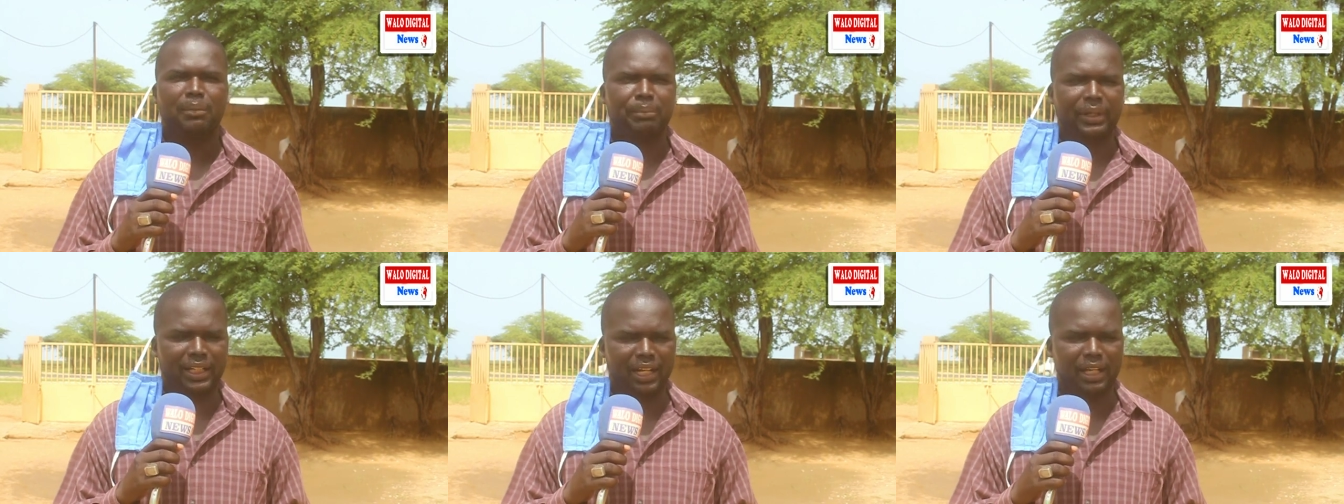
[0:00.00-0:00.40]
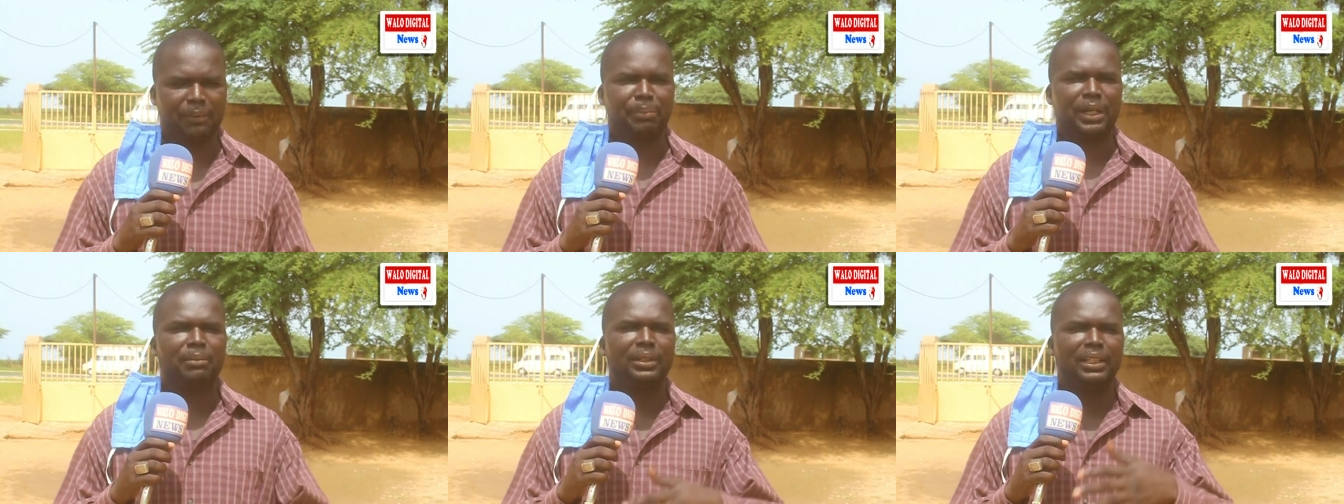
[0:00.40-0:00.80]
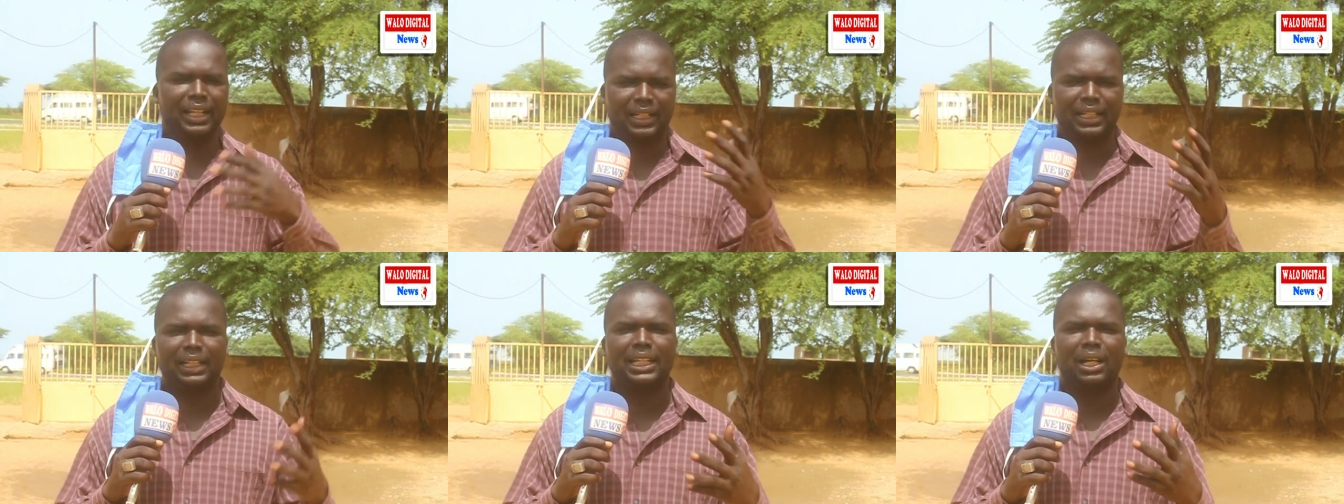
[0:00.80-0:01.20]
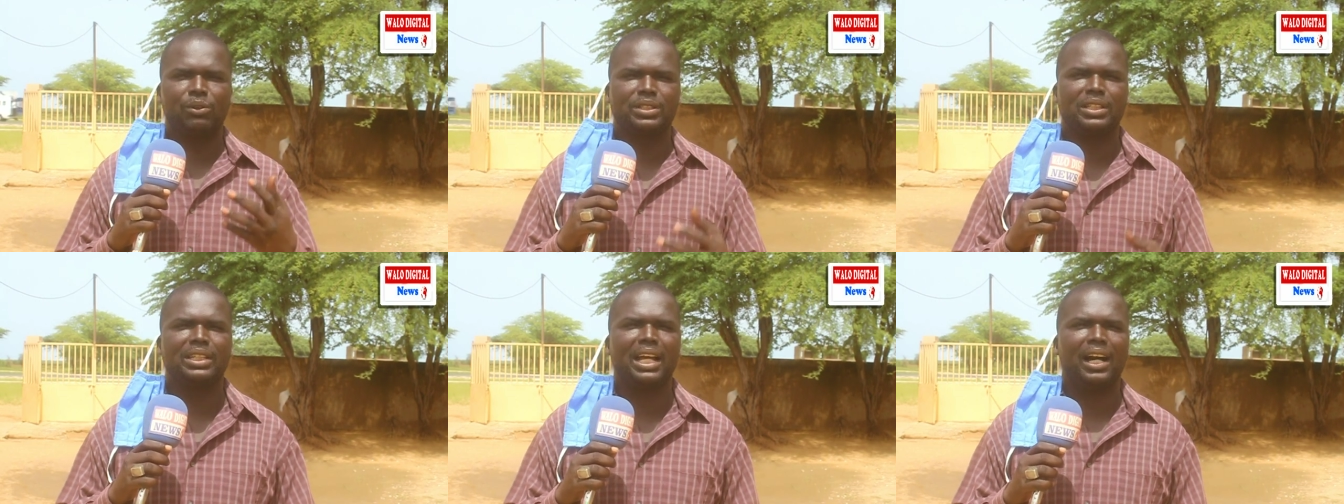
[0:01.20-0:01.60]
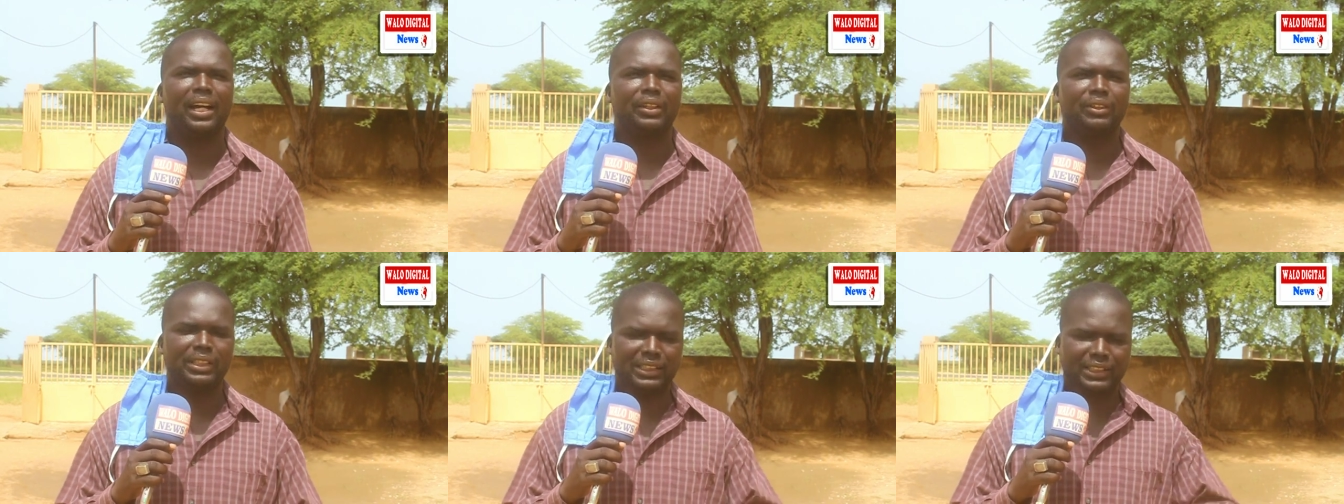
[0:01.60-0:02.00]
Maintenant, parmi les candidats aussi, il y
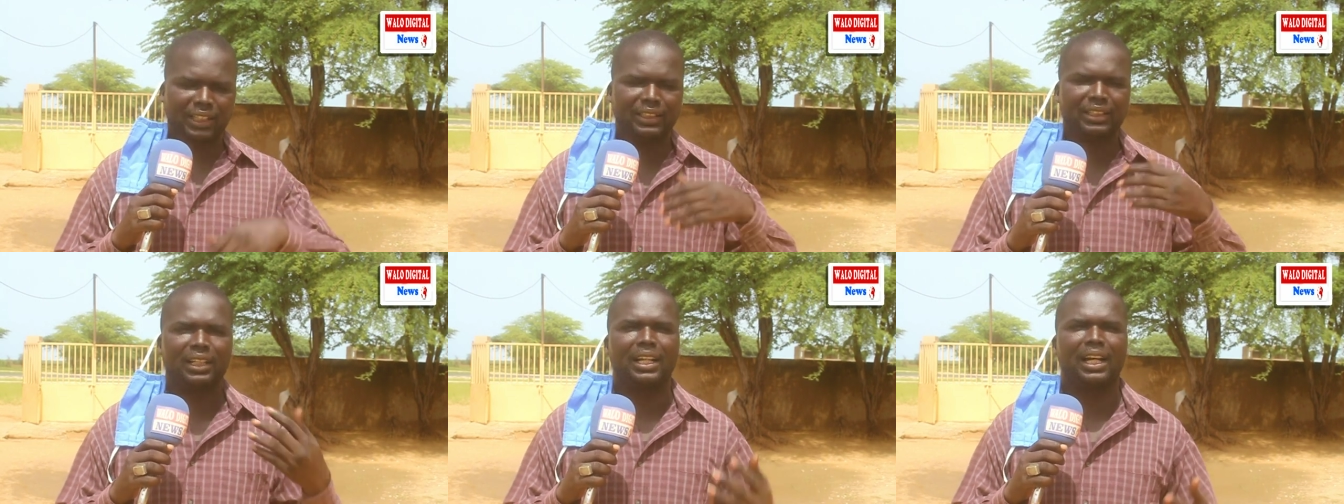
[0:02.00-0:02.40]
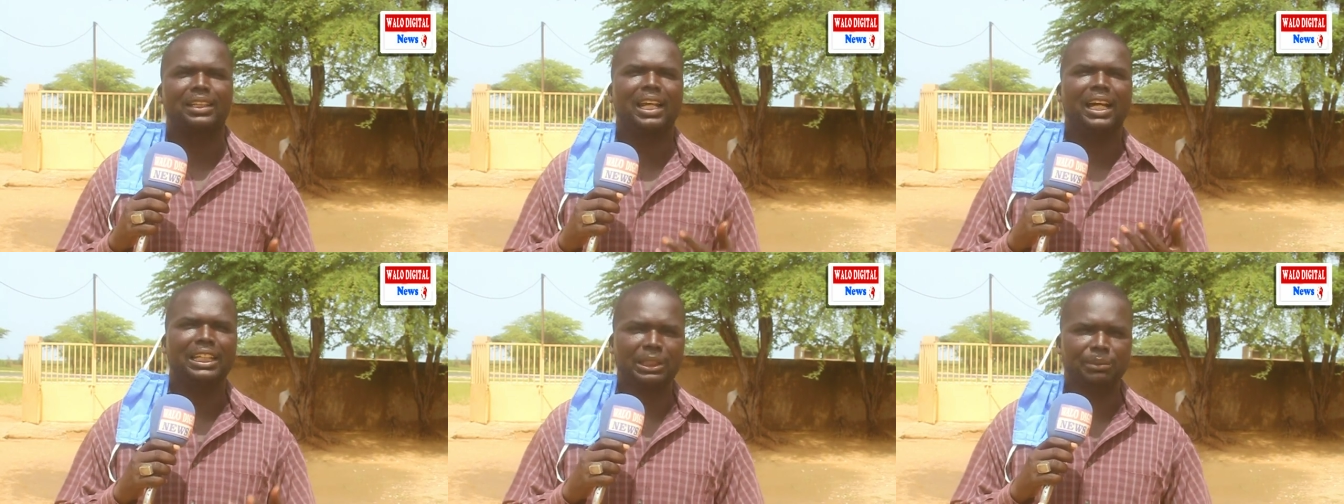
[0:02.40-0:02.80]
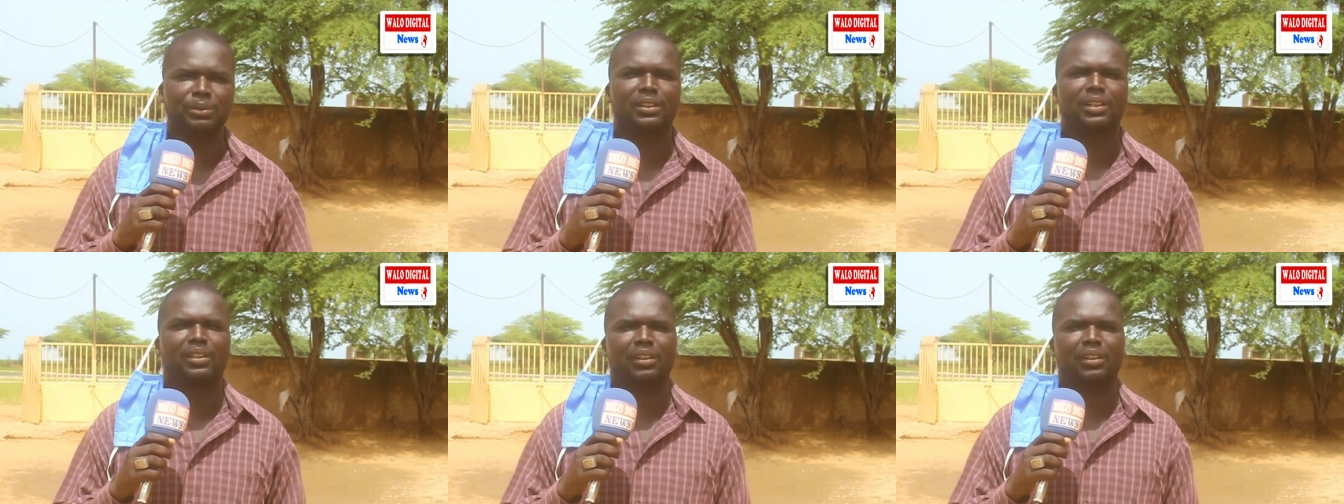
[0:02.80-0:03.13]
a une dizaine de candidats libres.